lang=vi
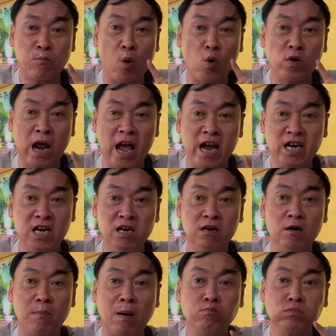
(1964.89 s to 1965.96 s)
bồ đề đi
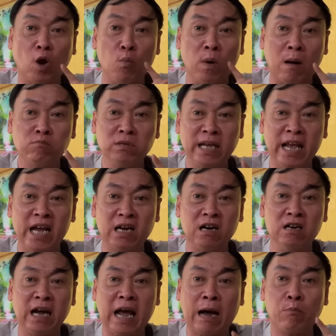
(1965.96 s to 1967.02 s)
nữa bóng tùng không che
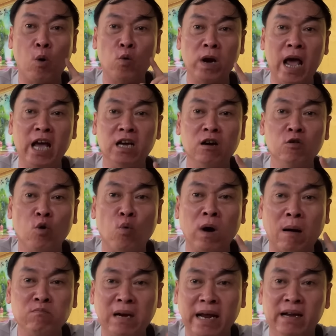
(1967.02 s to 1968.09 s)
cưng hạt bồ đề cưng cũng
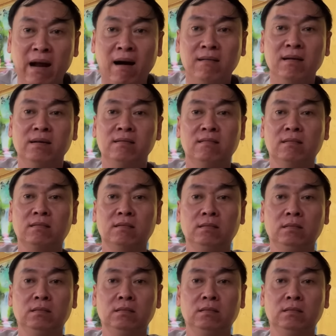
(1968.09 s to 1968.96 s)
không nảy nở lên được nữa